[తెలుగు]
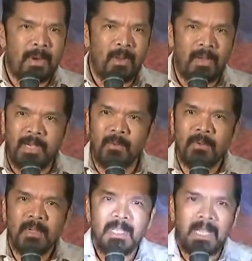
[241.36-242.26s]
రామారావు లేడు
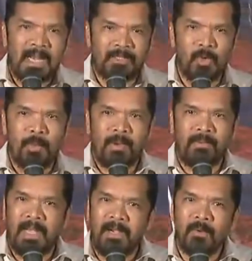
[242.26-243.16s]

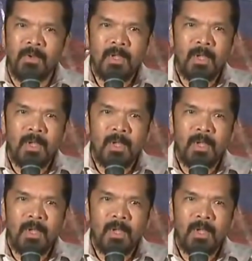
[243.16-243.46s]
లక్ష్మీపార్వతి లేడు